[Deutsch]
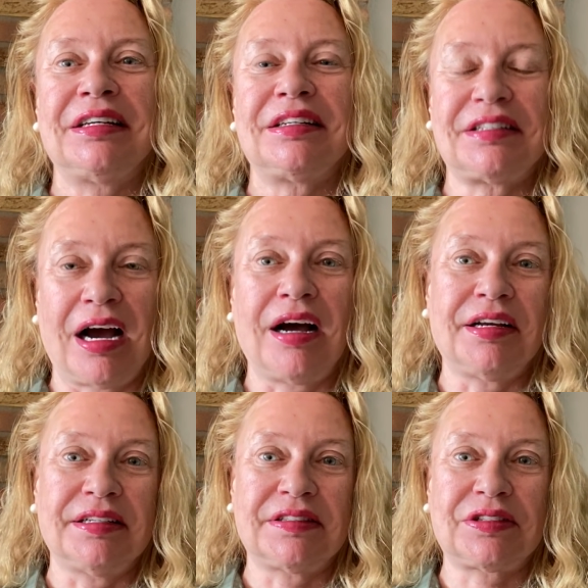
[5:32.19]
da
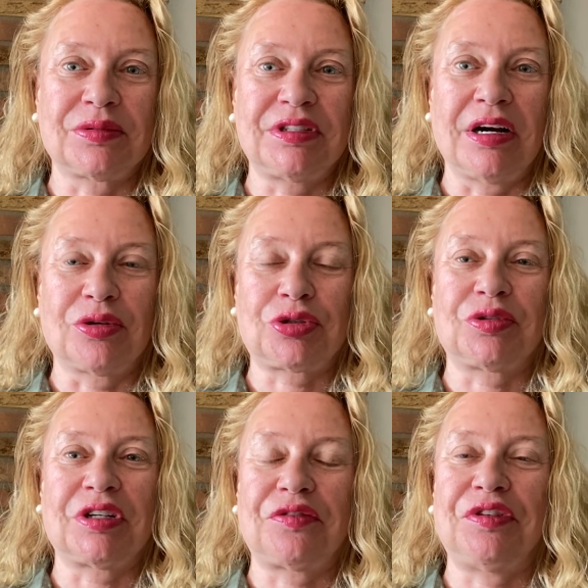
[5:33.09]
ist und der auch
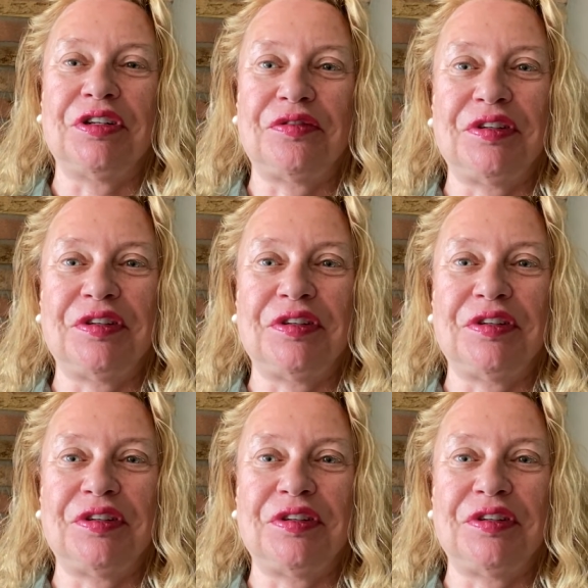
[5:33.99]
schon seit vielen,